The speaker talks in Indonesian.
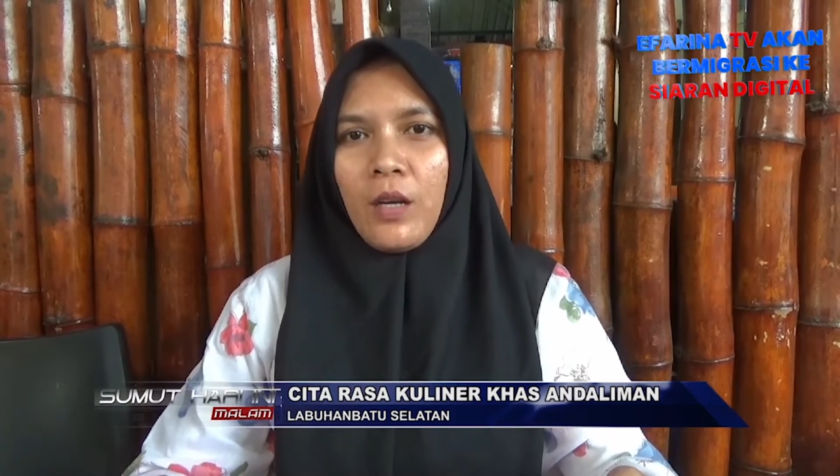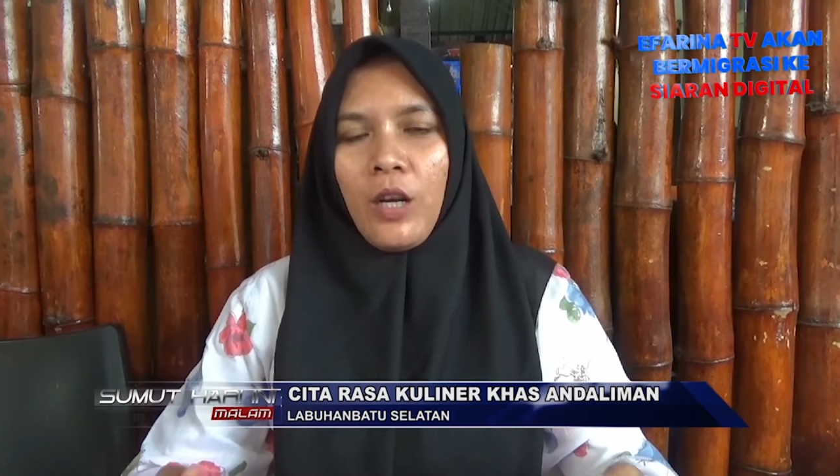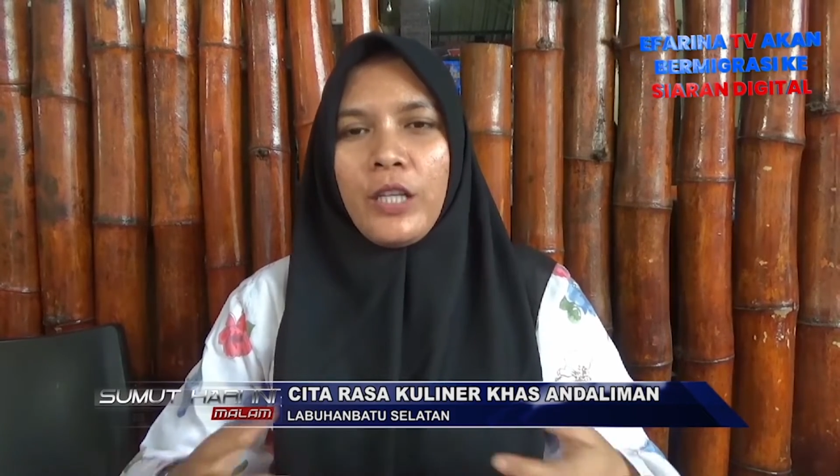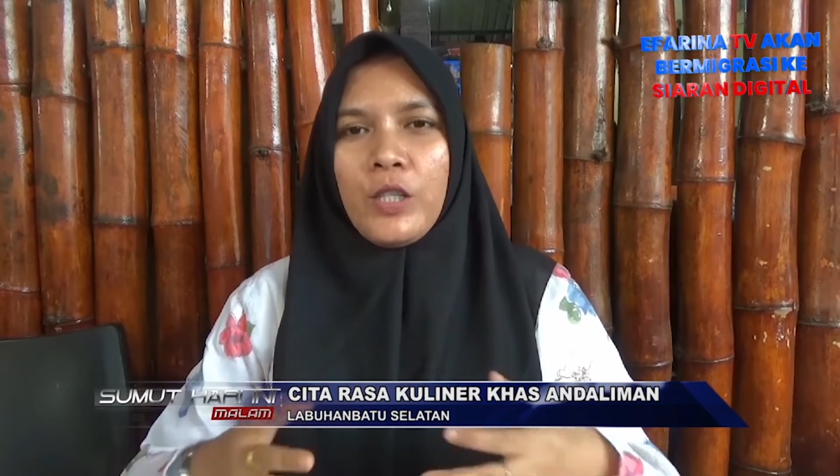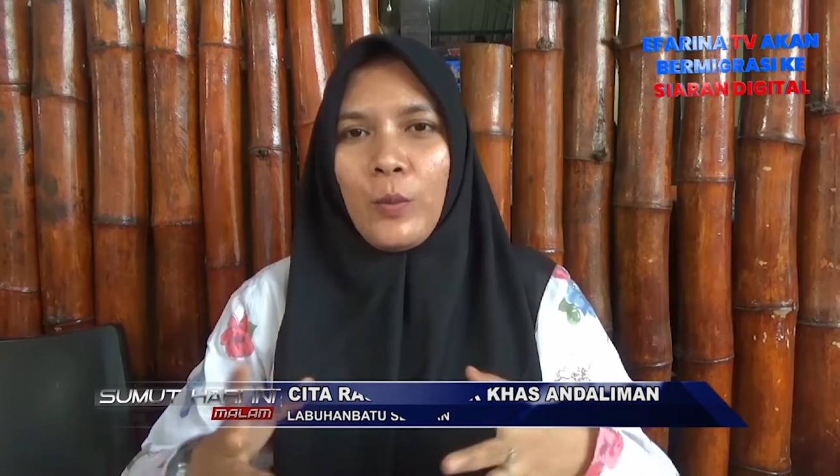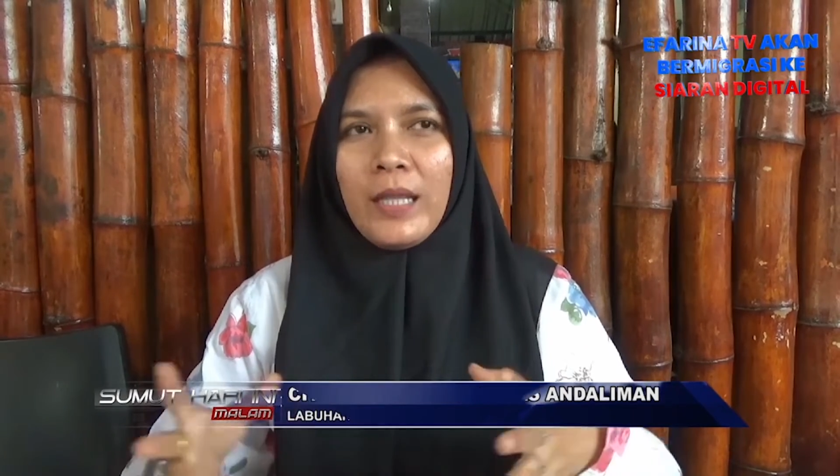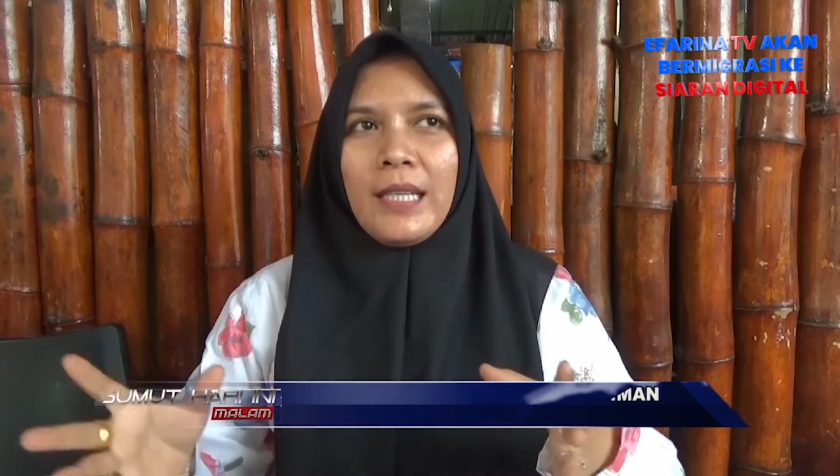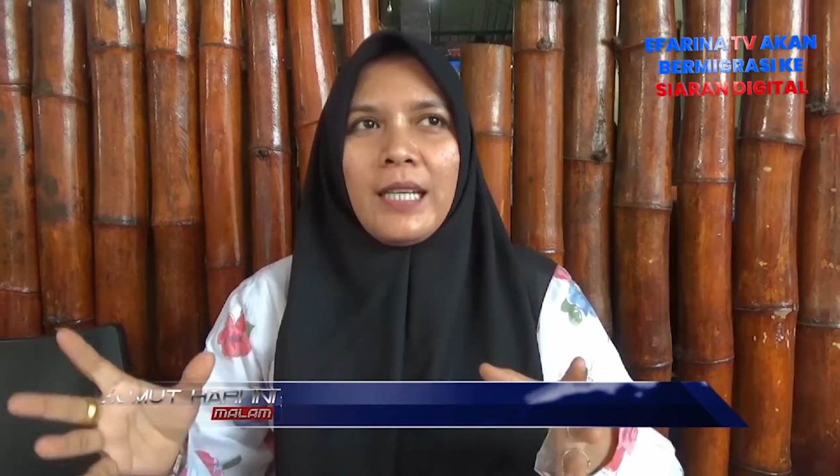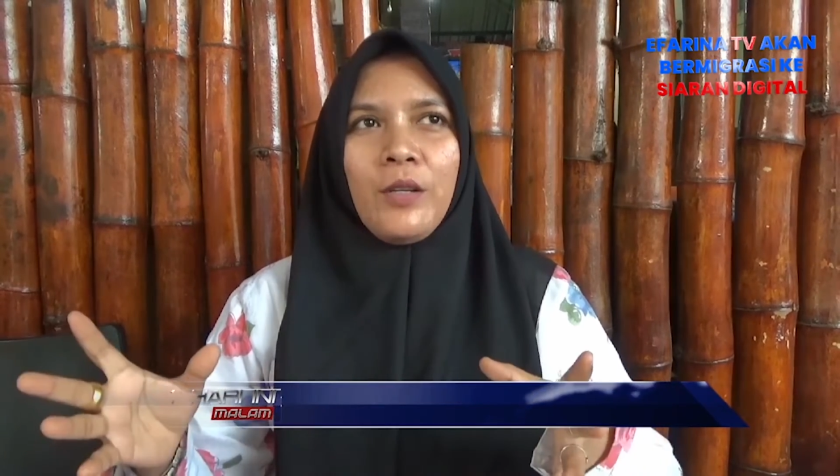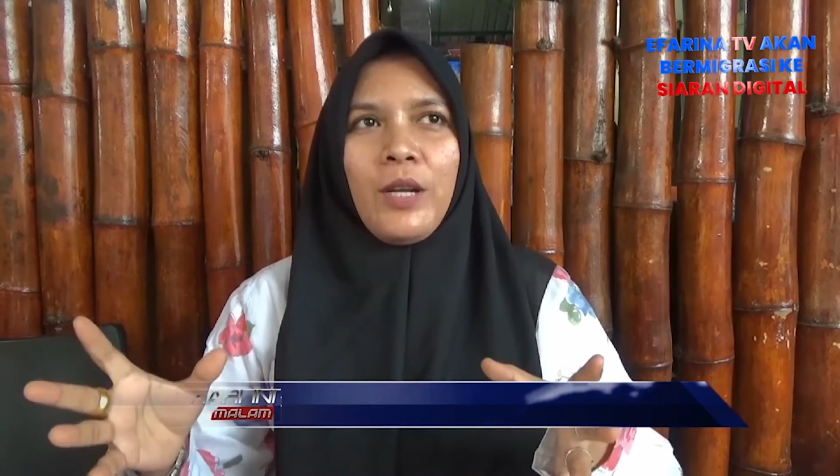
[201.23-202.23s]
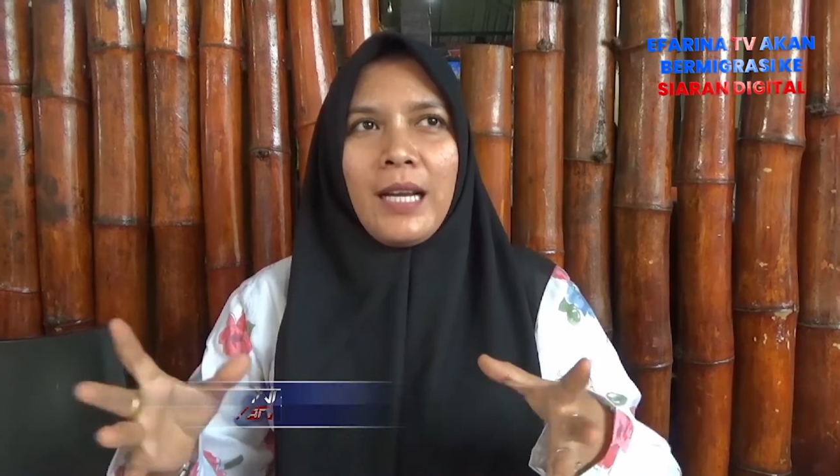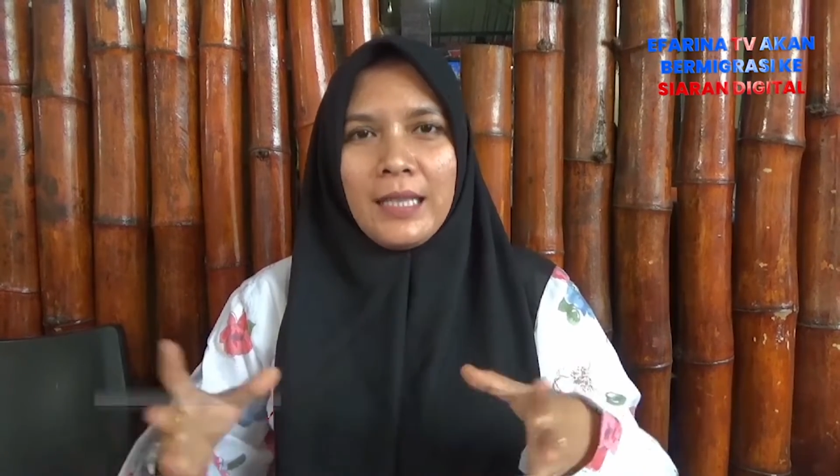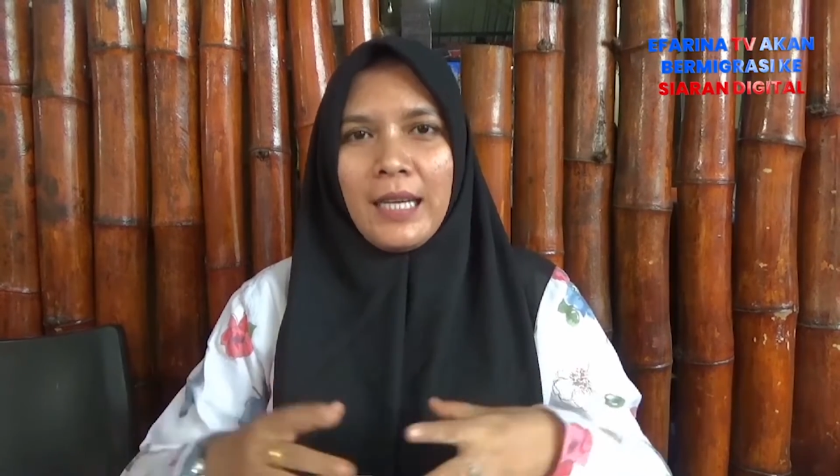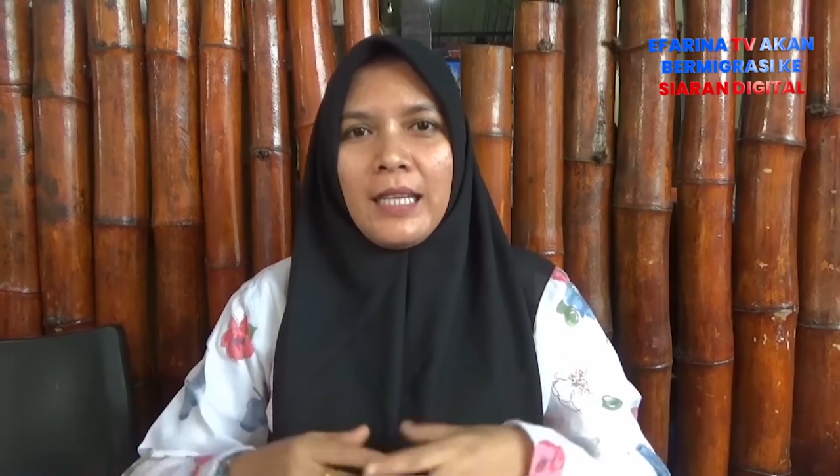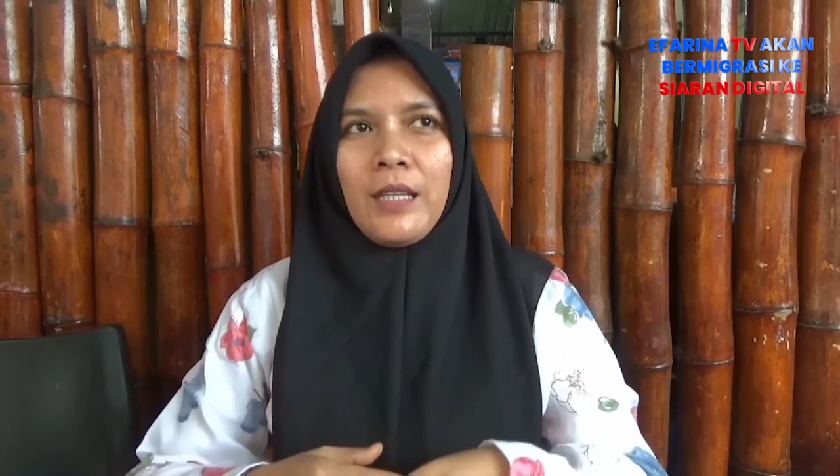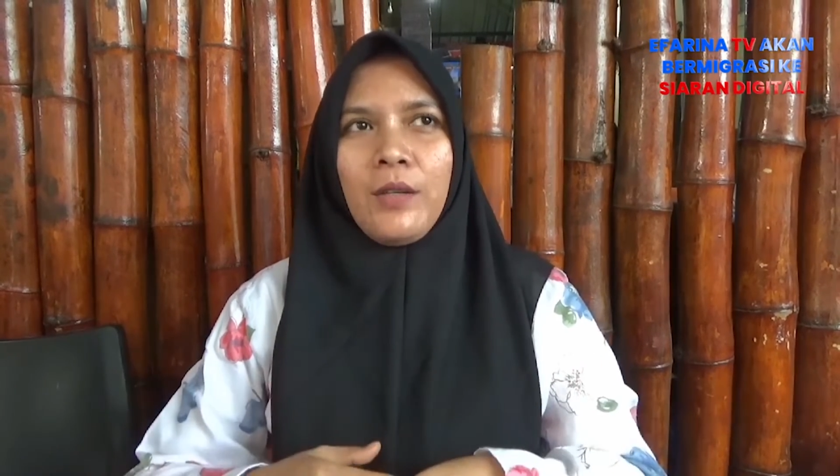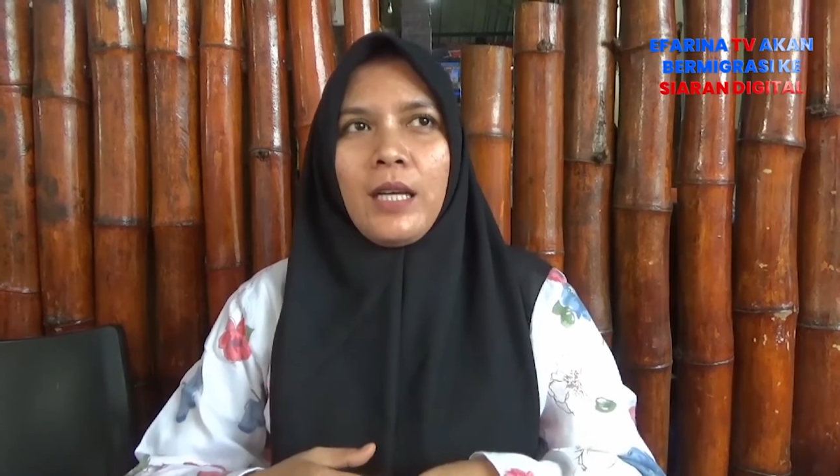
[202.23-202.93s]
Kalau di Sumatera ini udah rata-rata